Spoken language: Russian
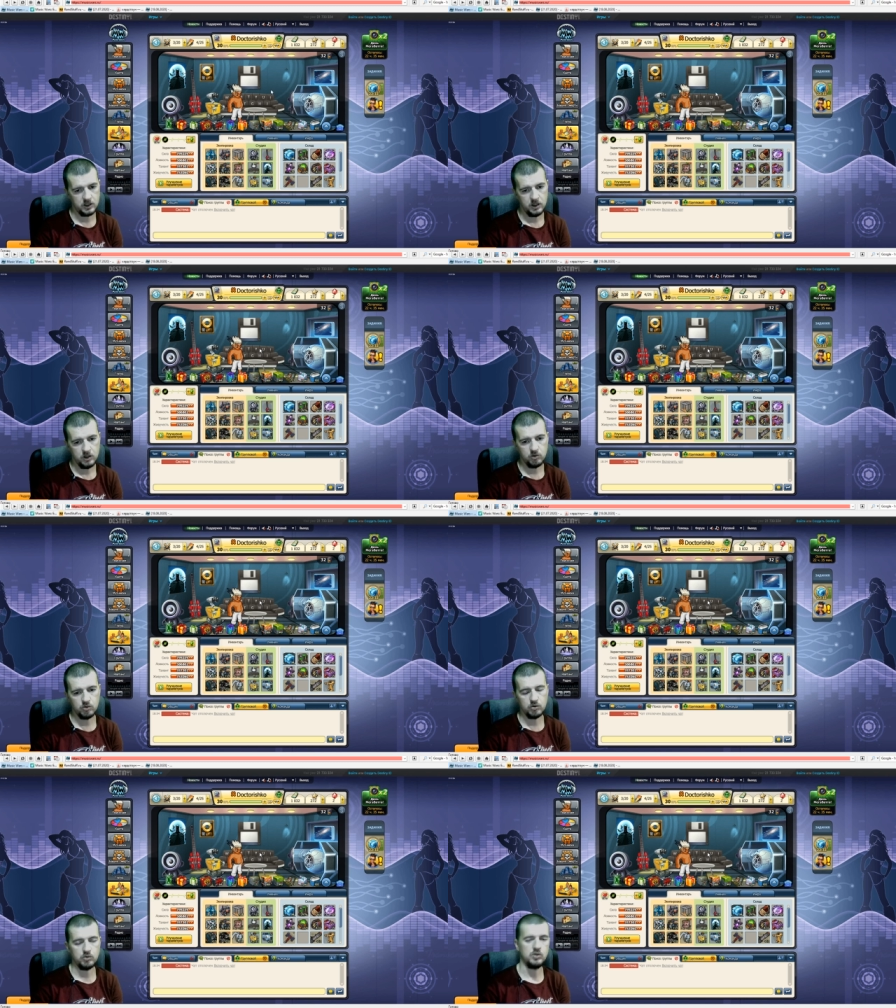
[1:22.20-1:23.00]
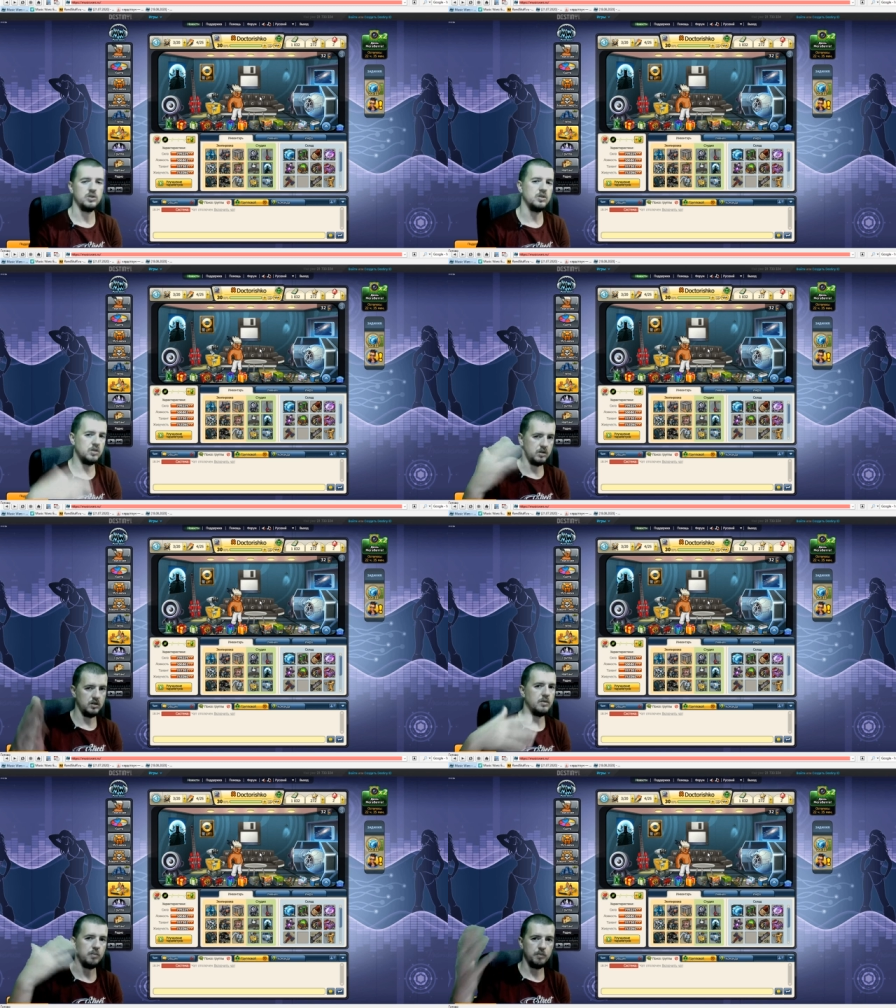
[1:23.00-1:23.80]
Ну, то есть,
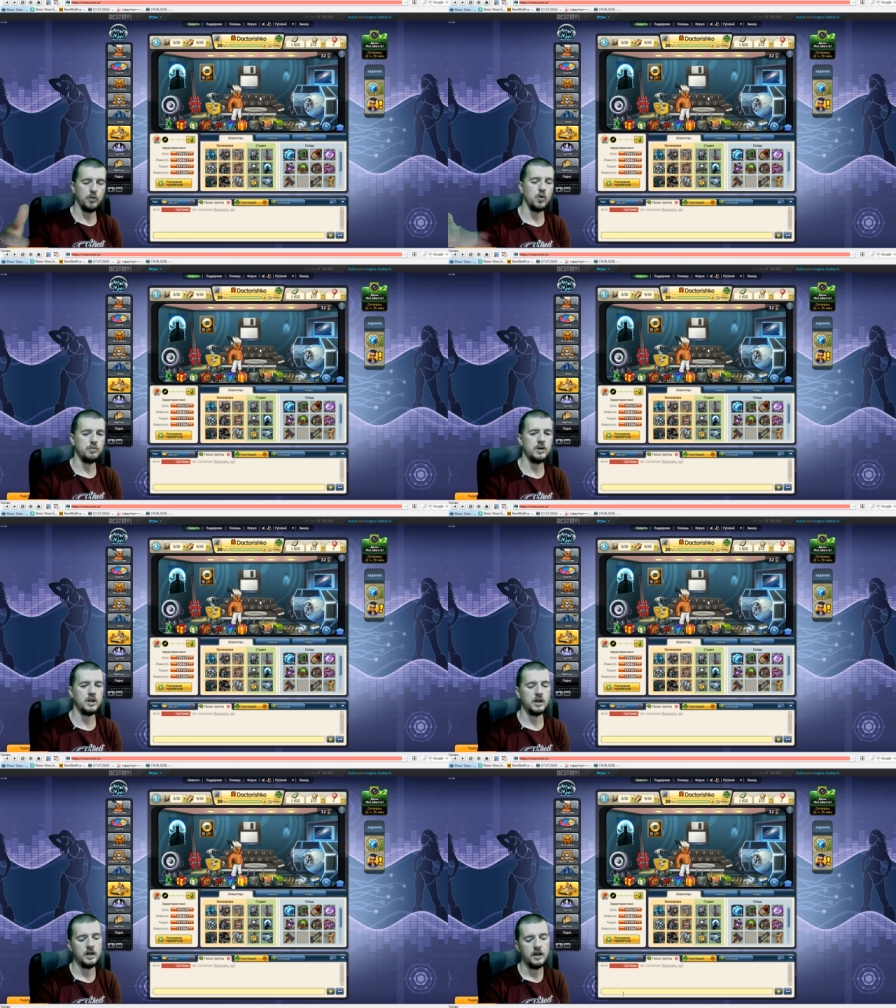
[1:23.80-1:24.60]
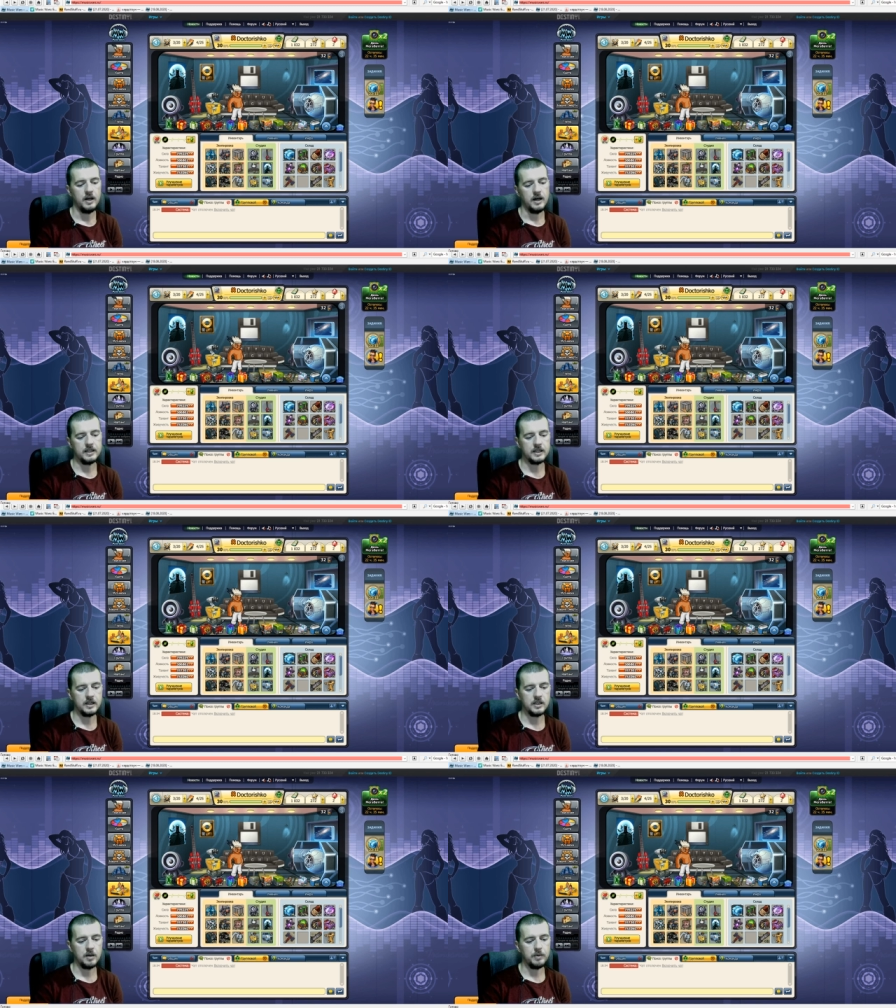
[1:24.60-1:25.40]
э, по мере
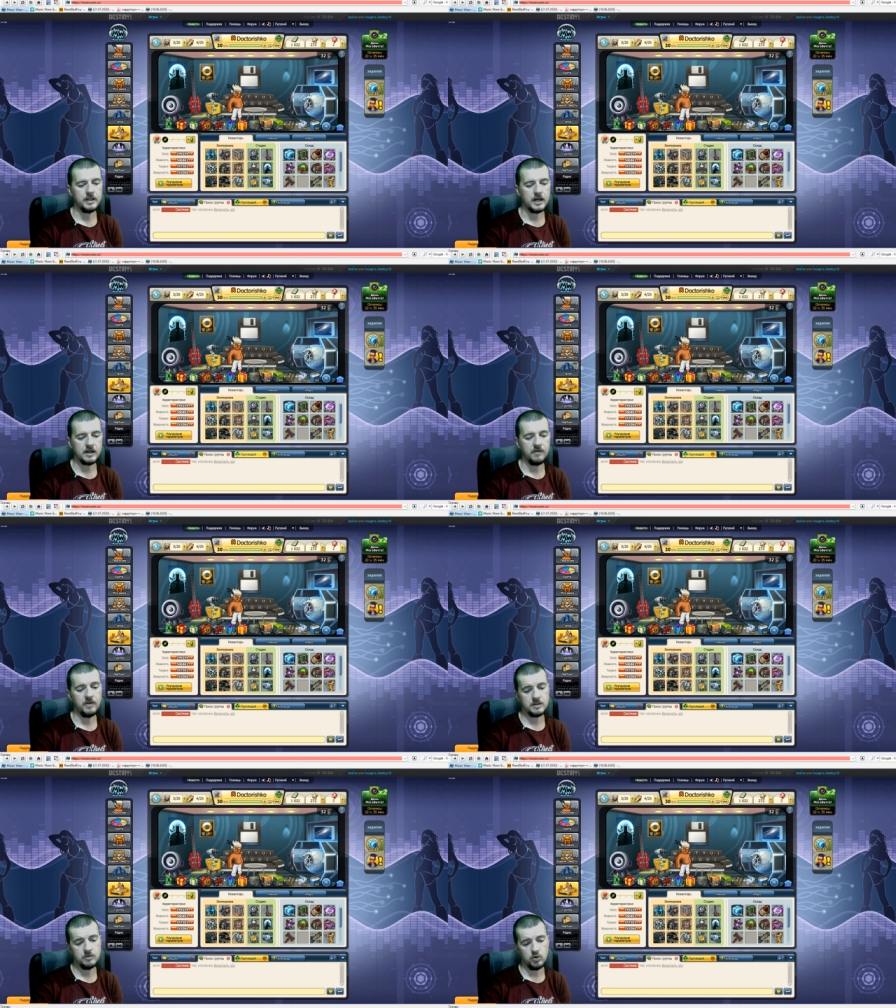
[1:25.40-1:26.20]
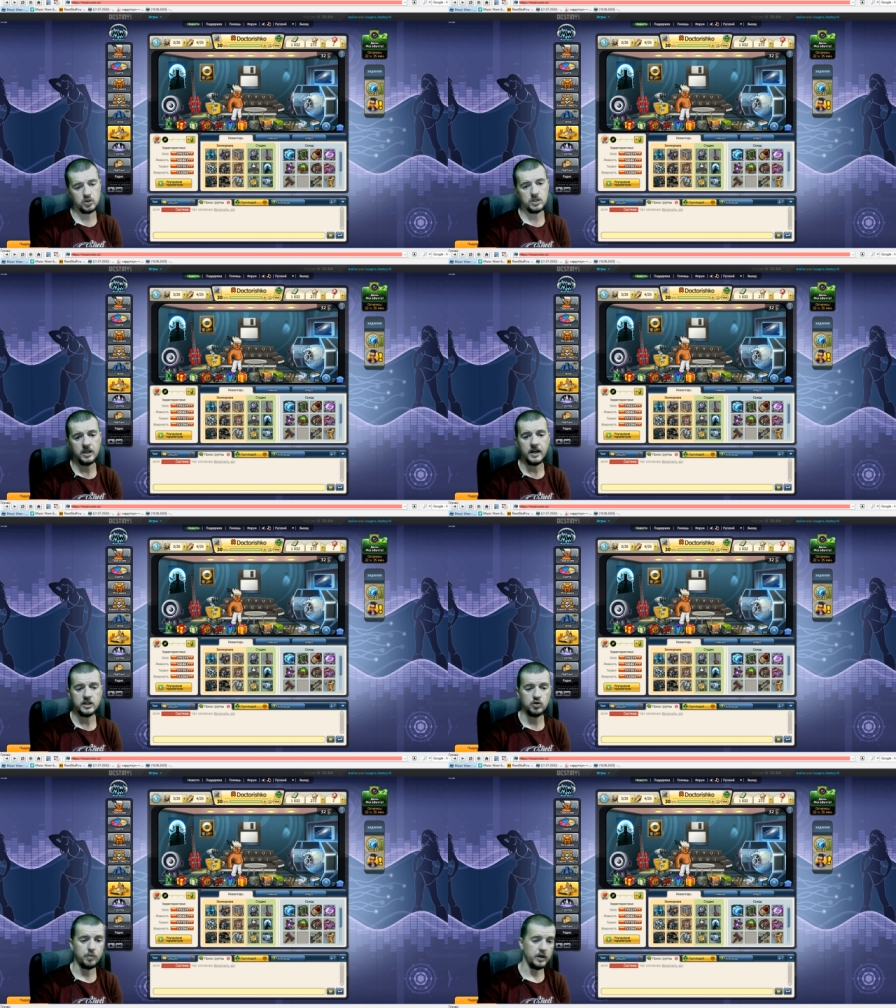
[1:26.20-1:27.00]
открытия подарков, возможно, я
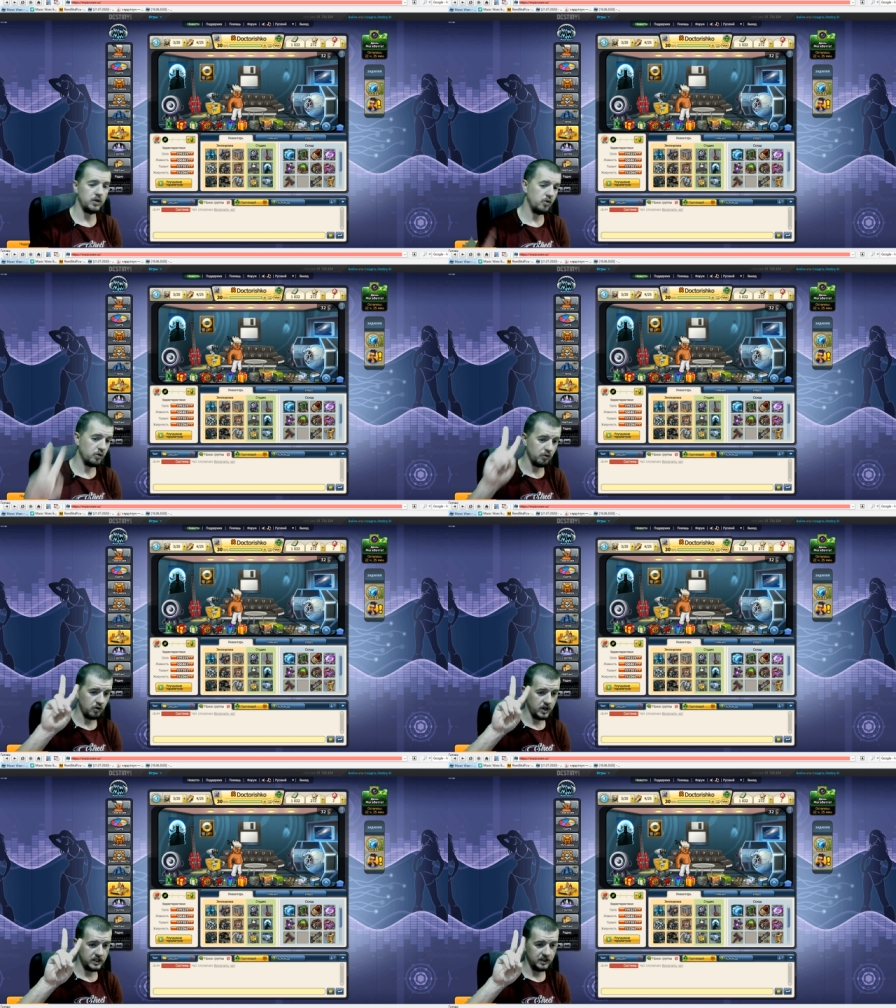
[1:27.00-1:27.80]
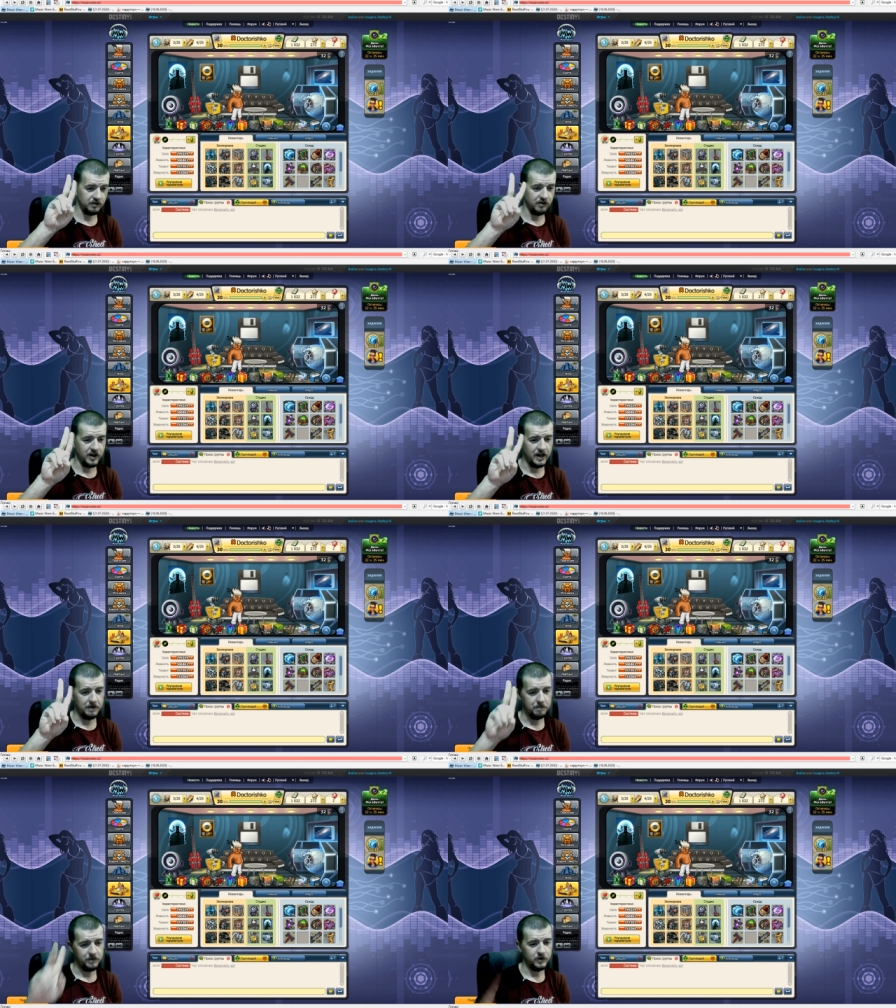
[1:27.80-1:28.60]
еще продлю его раза два.
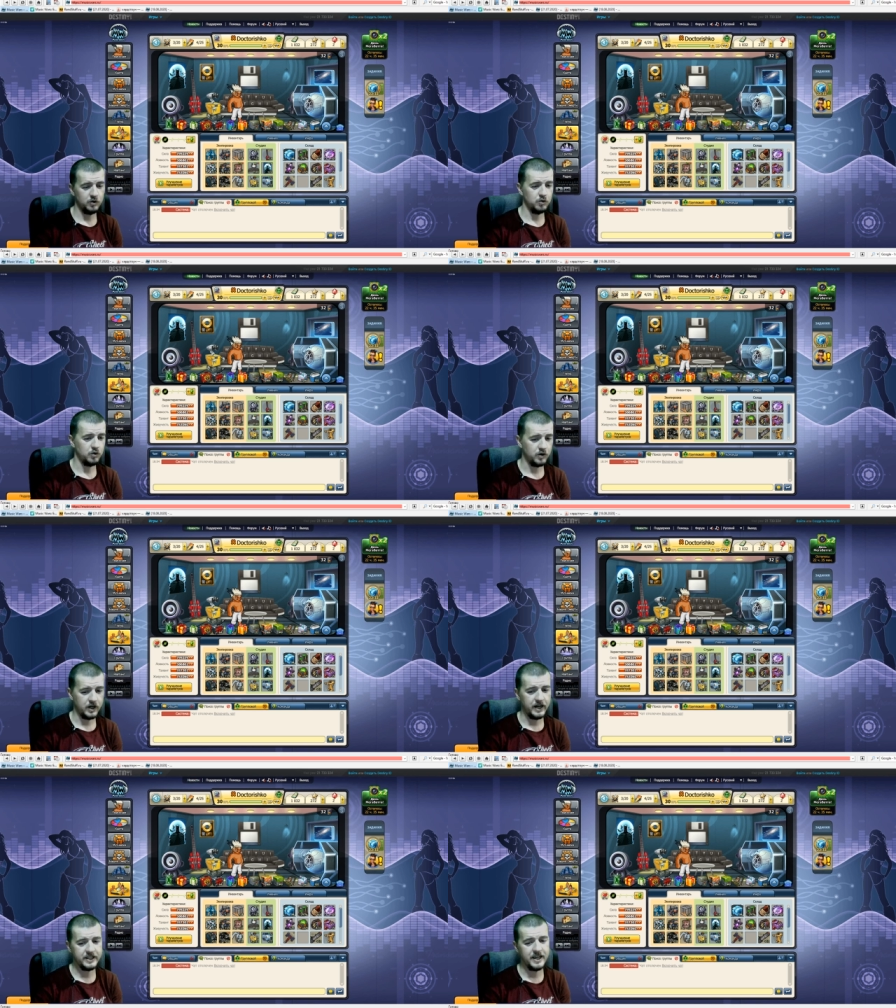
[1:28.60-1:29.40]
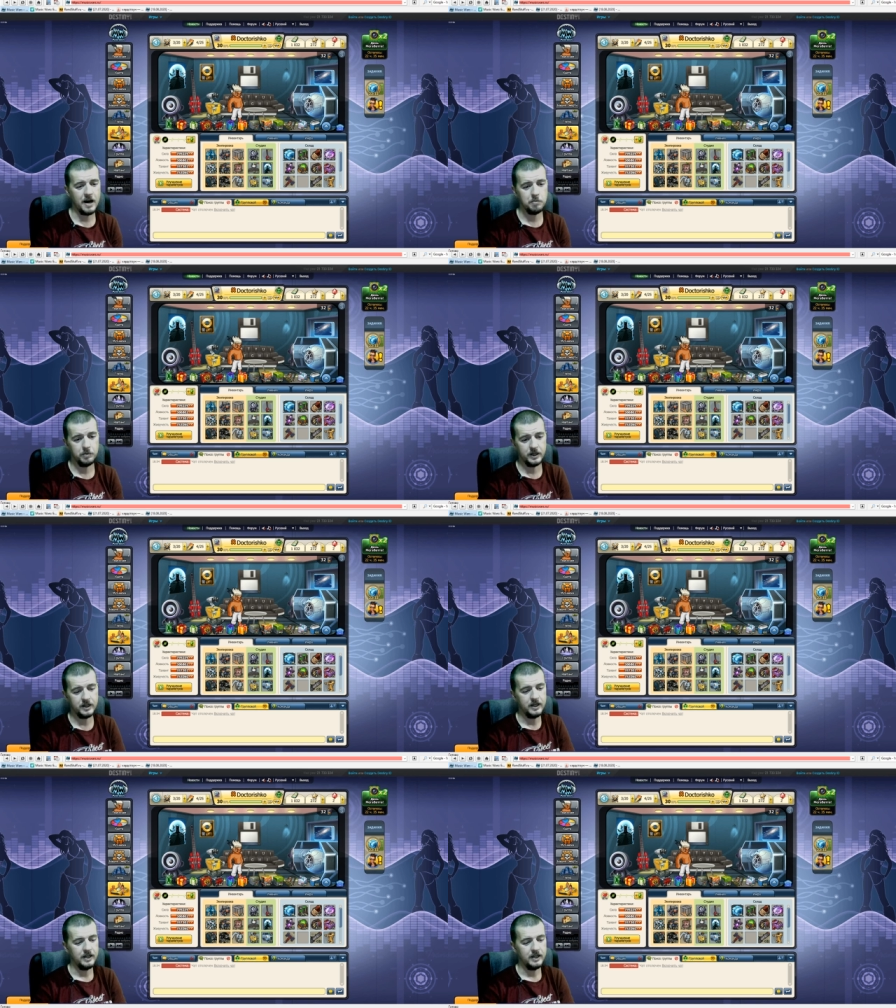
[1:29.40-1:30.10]
Ну, хотя бы.